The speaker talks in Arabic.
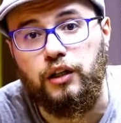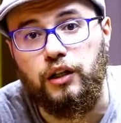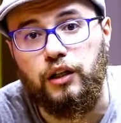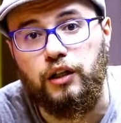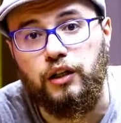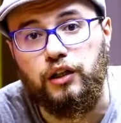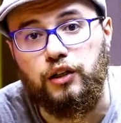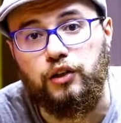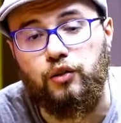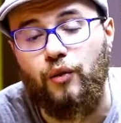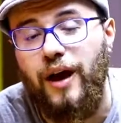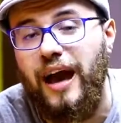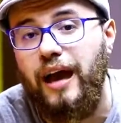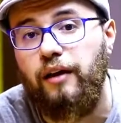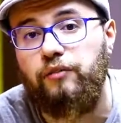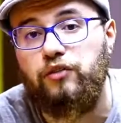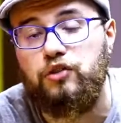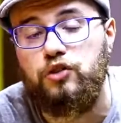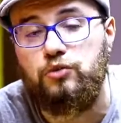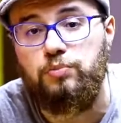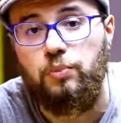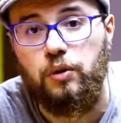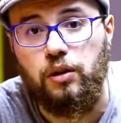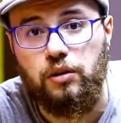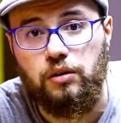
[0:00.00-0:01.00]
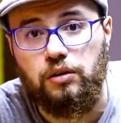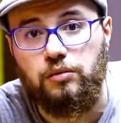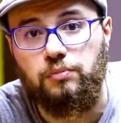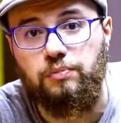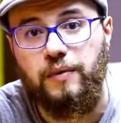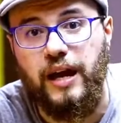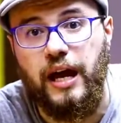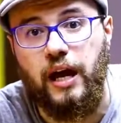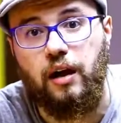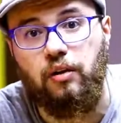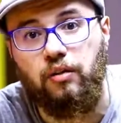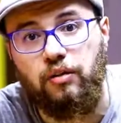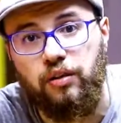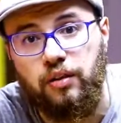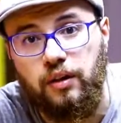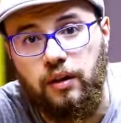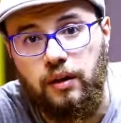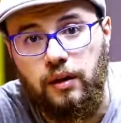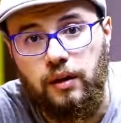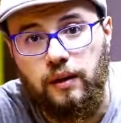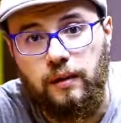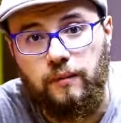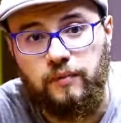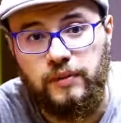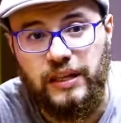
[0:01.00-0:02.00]
يو هاف ا سمارت ماوث
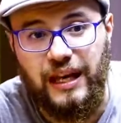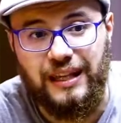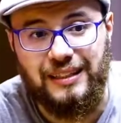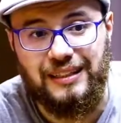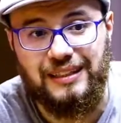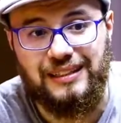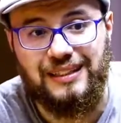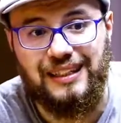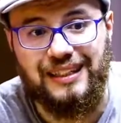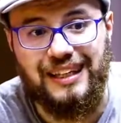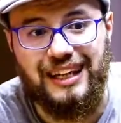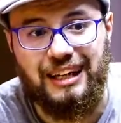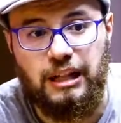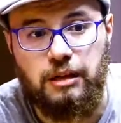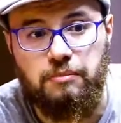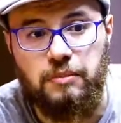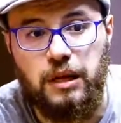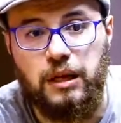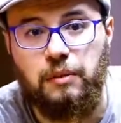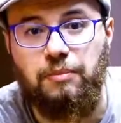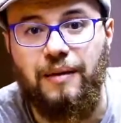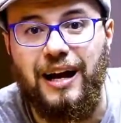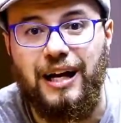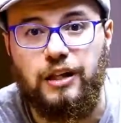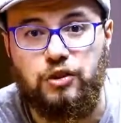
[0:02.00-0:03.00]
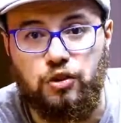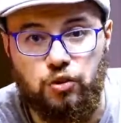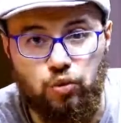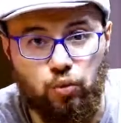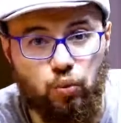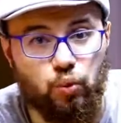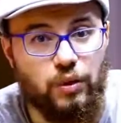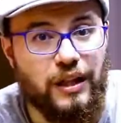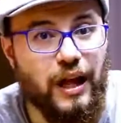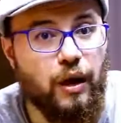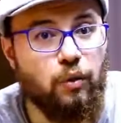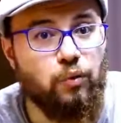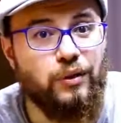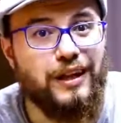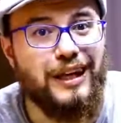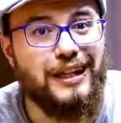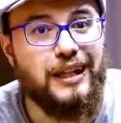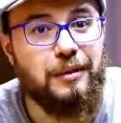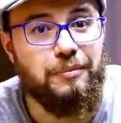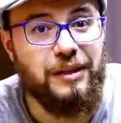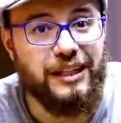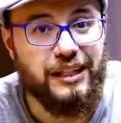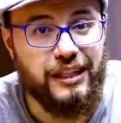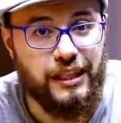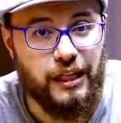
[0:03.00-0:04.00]
يعني انت كلامك معسول او
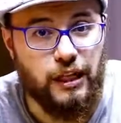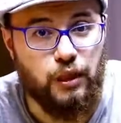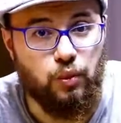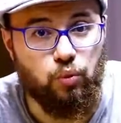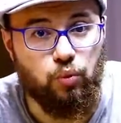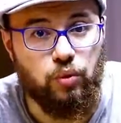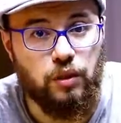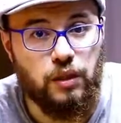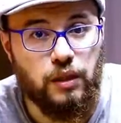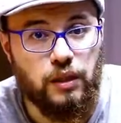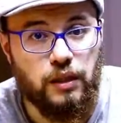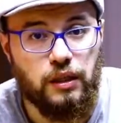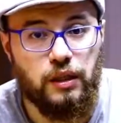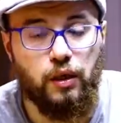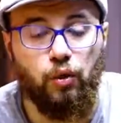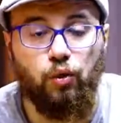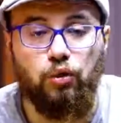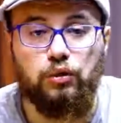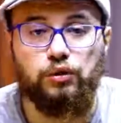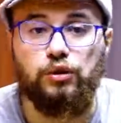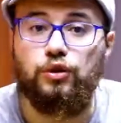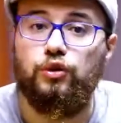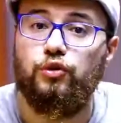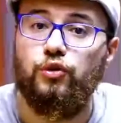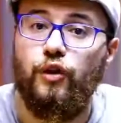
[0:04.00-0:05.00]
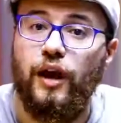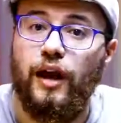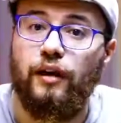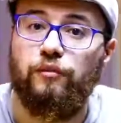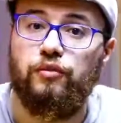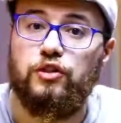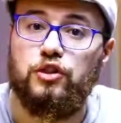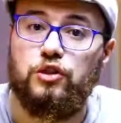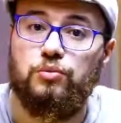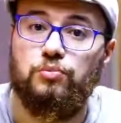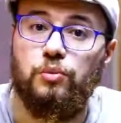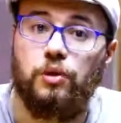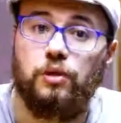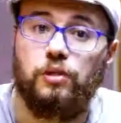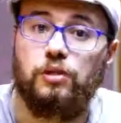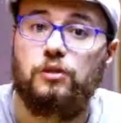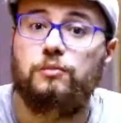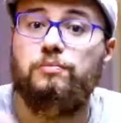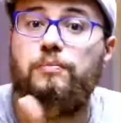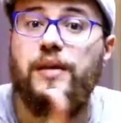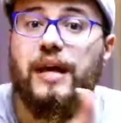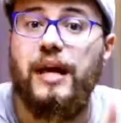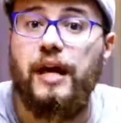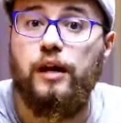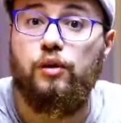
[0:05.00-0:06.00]
كلامك حلو لو قلت له يو هاف ا سمارت
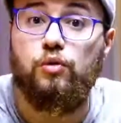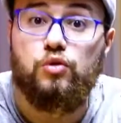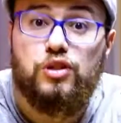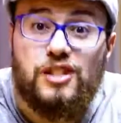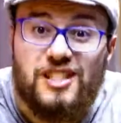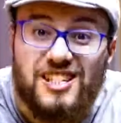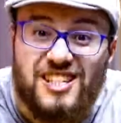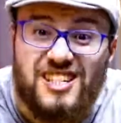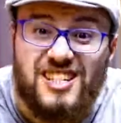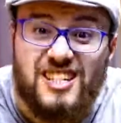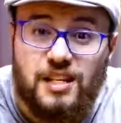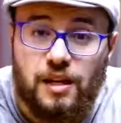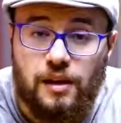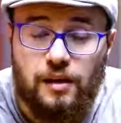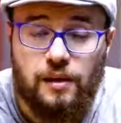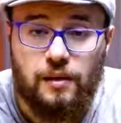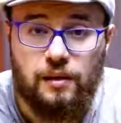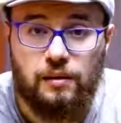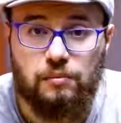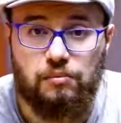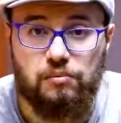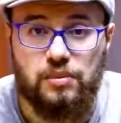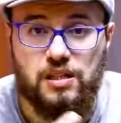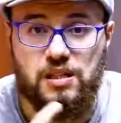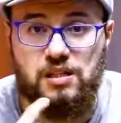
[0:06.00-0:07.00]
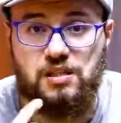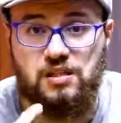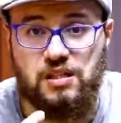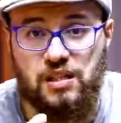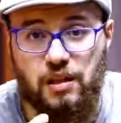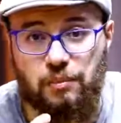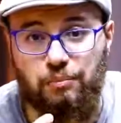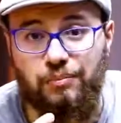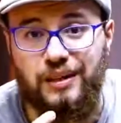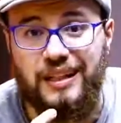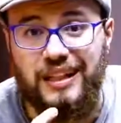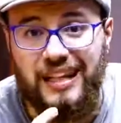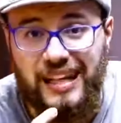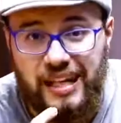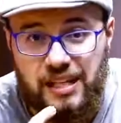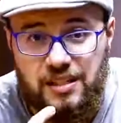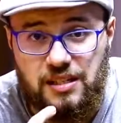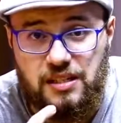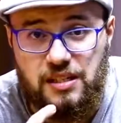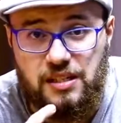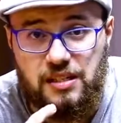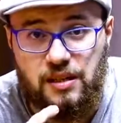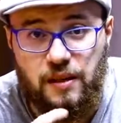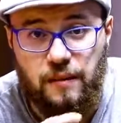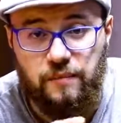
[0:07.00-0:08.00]
ماوث بالس
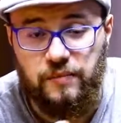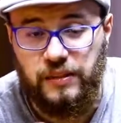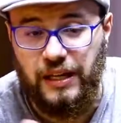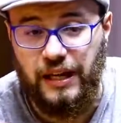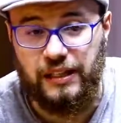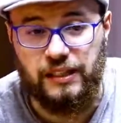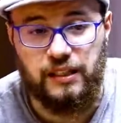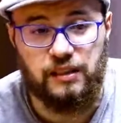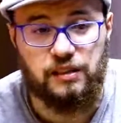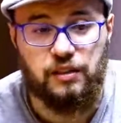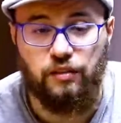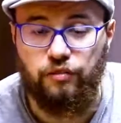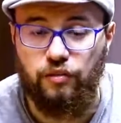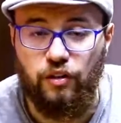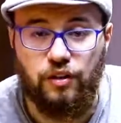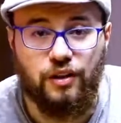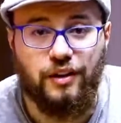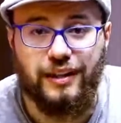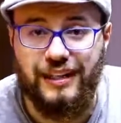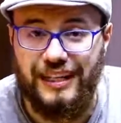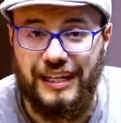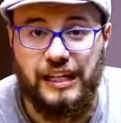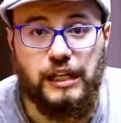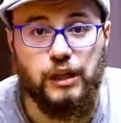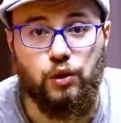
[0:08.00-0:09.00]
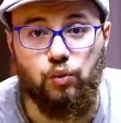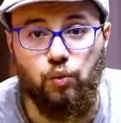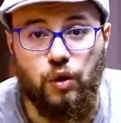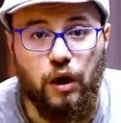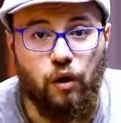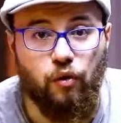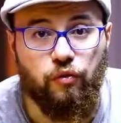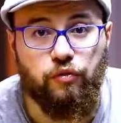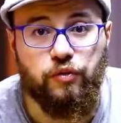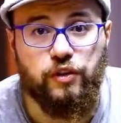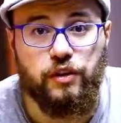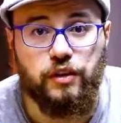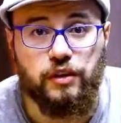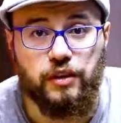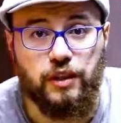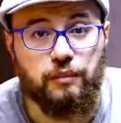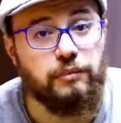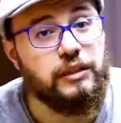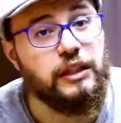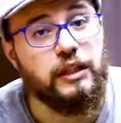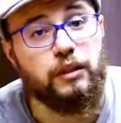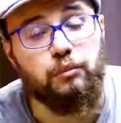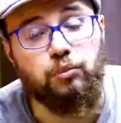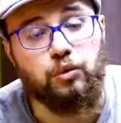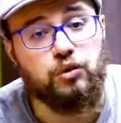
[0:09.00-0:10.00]
بالاس يعني انت فرج حلو او فرج
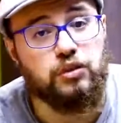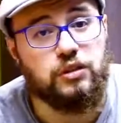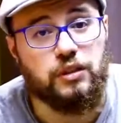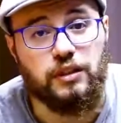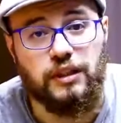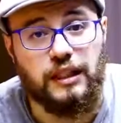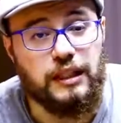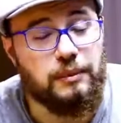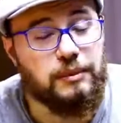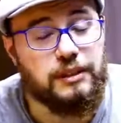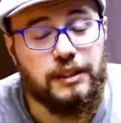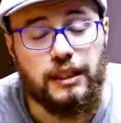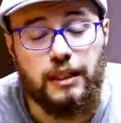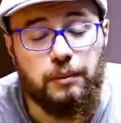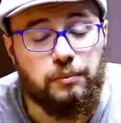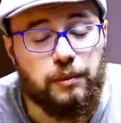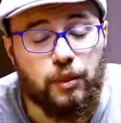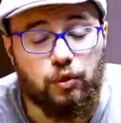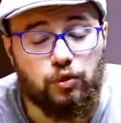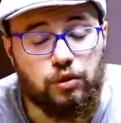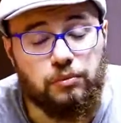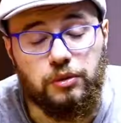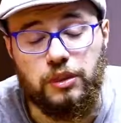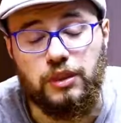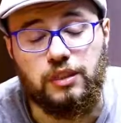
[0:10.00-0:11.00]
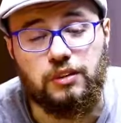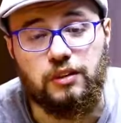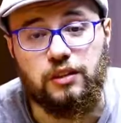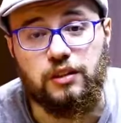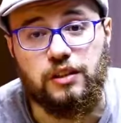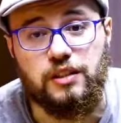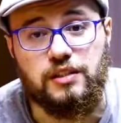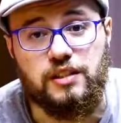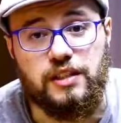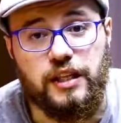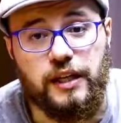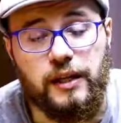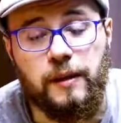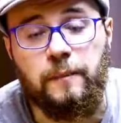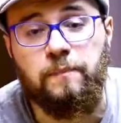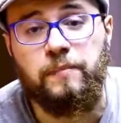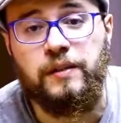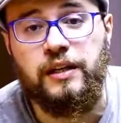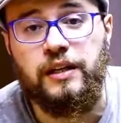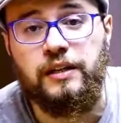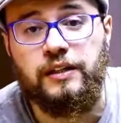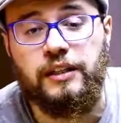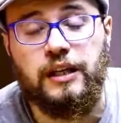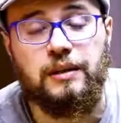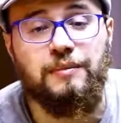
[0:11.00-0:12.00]
جميل بص الكلام اتقلب 180 درجه ازاي
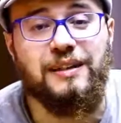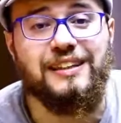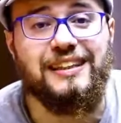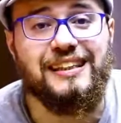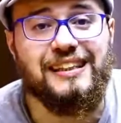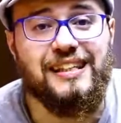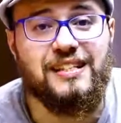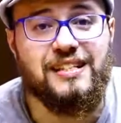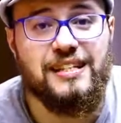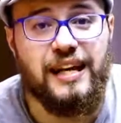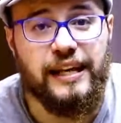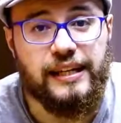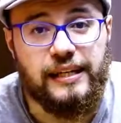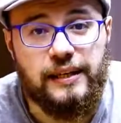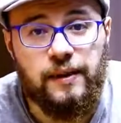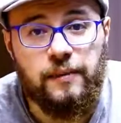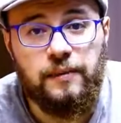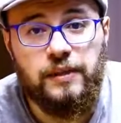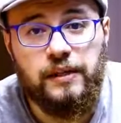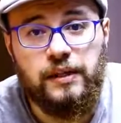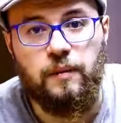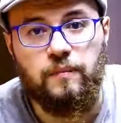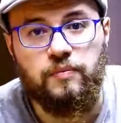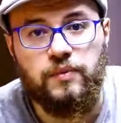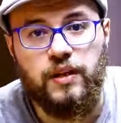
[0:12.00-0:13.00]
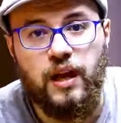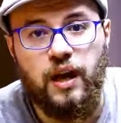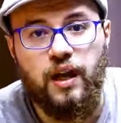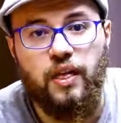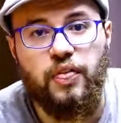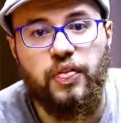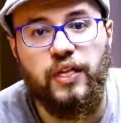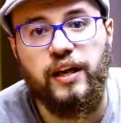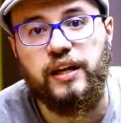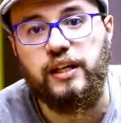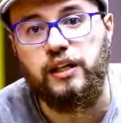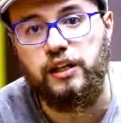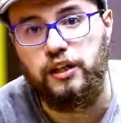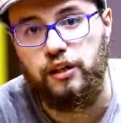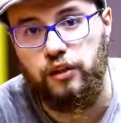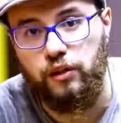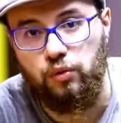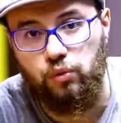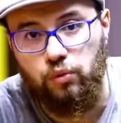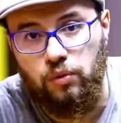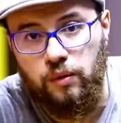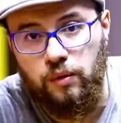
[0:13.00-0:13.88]
كلمه تانية زي ثانك يو